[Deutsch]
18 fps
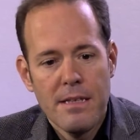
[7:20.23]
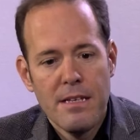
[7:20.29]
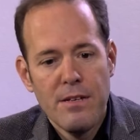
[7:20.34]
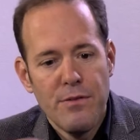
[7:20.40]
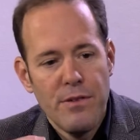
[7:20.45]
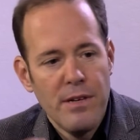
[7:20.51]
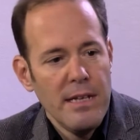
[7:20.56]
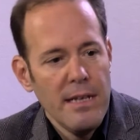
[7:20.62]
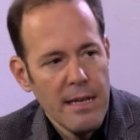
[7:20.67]

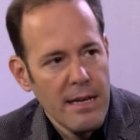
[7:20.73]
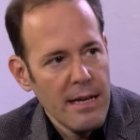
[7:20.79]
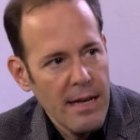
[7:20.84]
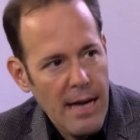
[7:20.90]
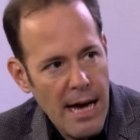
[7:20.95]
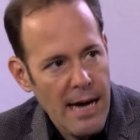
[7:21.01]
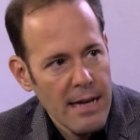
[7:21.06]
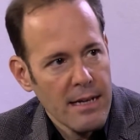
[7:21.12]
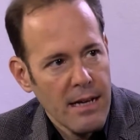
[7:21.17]
die
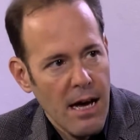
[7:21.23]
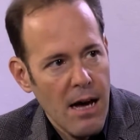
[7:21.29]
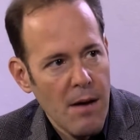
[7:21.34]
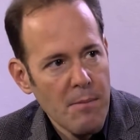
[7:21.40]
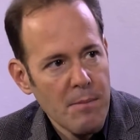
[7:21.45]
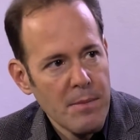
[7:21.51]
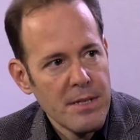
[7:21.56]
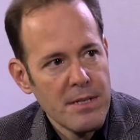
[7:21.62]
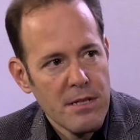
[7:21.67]
Fliege, ein
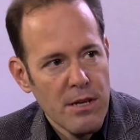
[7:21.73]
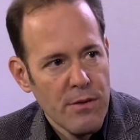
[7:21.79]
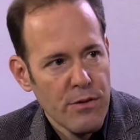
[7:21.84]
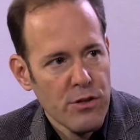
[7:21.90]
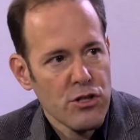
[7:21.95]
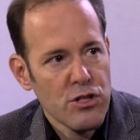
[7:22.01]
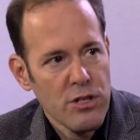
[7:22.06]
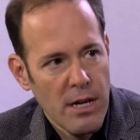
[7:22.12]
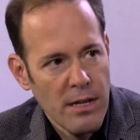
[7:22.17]
Gramm ist der
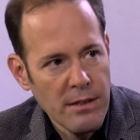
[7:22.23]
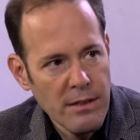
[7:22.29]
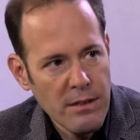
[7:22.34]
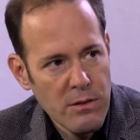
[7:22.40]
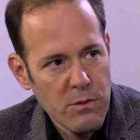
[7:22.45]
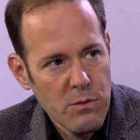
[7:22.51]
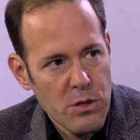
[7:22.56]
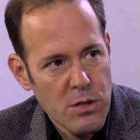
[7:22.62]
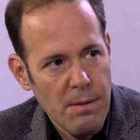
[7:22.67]

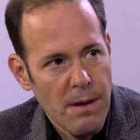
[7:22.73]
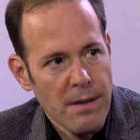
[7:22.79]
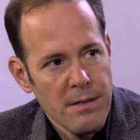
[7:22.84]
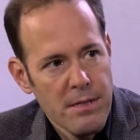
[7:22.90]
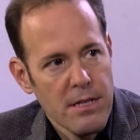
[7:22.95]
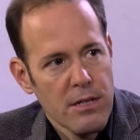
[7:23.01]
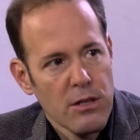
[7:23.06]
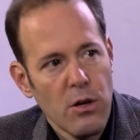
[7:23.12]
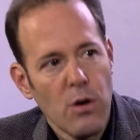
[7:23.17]
Verstand und
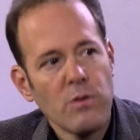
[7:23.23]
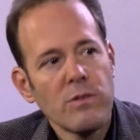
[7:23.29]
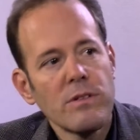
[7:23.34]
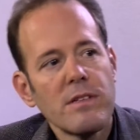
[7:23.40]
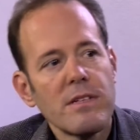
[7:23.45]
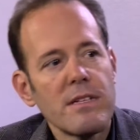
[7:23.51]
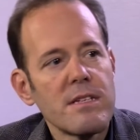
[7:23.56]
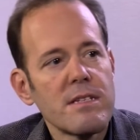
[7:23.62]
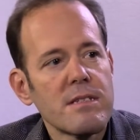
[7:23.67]
20
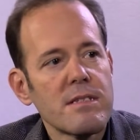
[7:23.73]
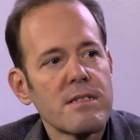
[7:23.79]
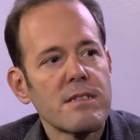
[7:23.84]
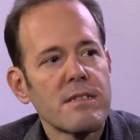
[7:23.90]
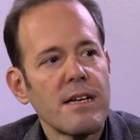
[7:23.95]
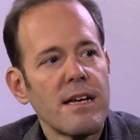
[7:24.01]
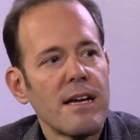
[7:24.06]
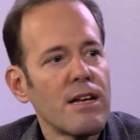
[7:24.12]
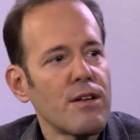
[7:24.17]
Tonnen
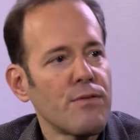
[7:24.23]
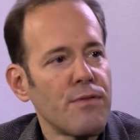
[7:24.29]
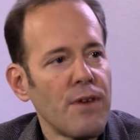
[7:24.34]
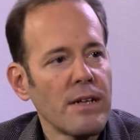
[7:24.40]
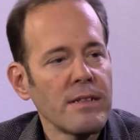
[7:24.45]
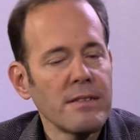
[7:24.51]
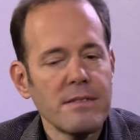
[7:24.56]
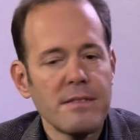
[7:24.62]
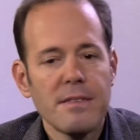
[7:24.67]
ist der
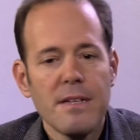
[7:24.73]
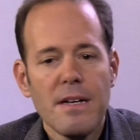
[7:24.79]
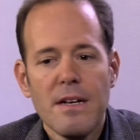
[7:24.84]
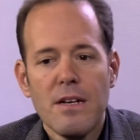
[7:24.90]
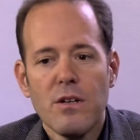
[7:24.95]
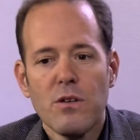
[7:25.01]
Elefant.